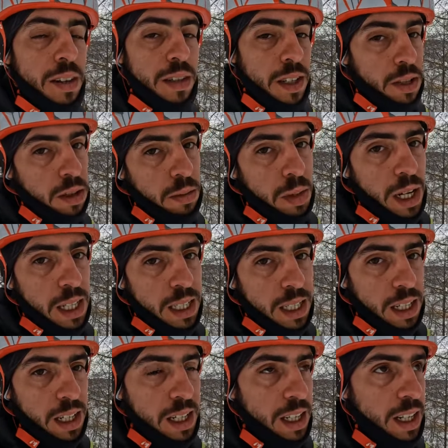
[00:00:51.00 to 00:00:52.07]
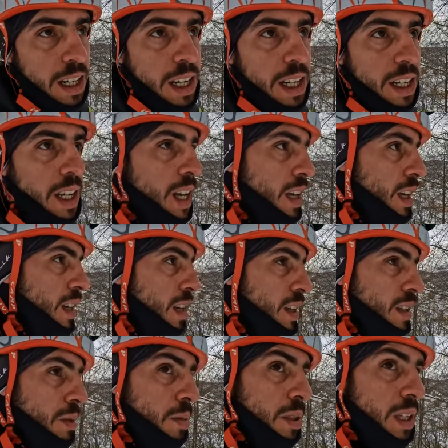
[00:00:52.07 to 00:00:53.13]
verso Baita Arneri
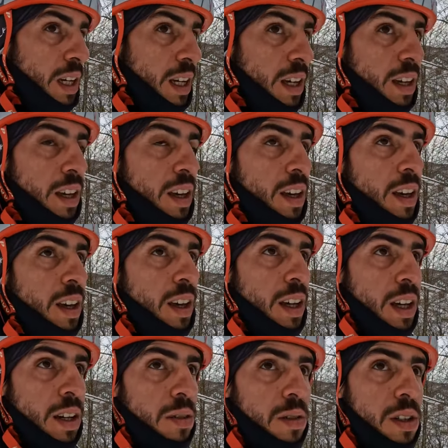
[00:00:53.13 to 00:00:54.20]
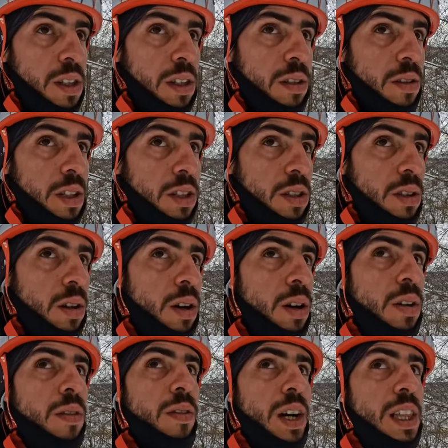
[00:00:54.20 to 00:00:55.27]
e dopodiché volendo verso
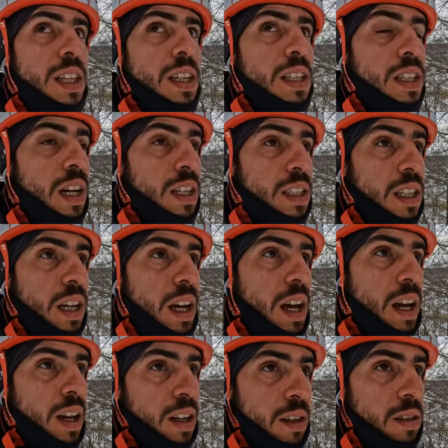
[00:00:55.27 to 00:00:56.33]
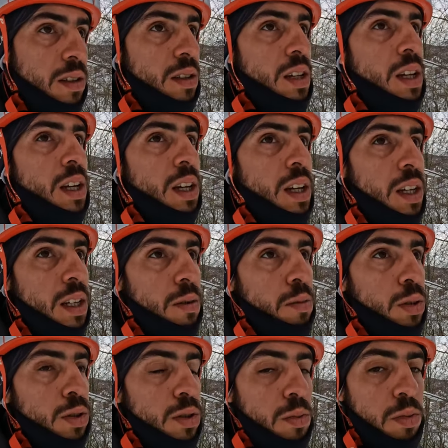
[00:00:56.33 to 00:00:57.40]
Val dei Sas che è il
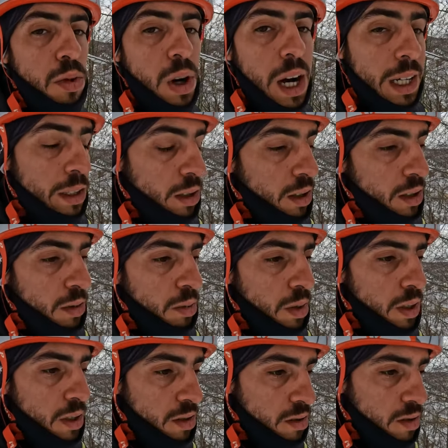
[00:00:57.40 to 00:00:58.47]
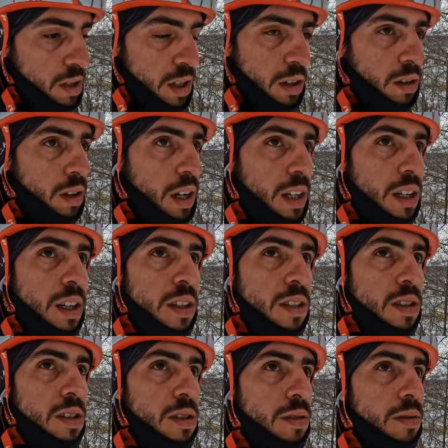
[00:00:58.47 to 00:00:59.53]
posto più alto che si può raggiungere con la
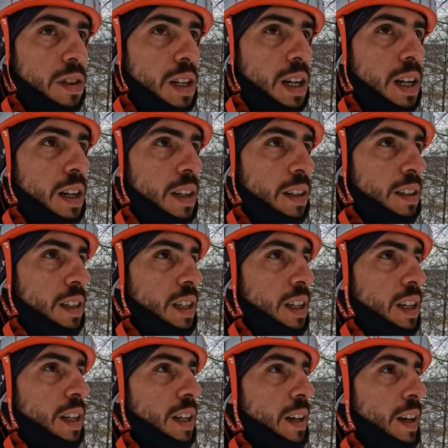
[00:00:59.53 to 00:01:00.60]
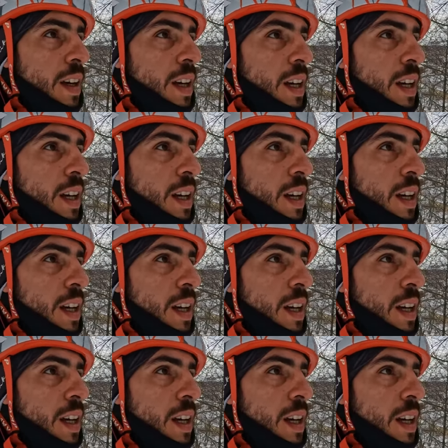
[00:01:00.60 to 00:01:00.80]
seggiovia del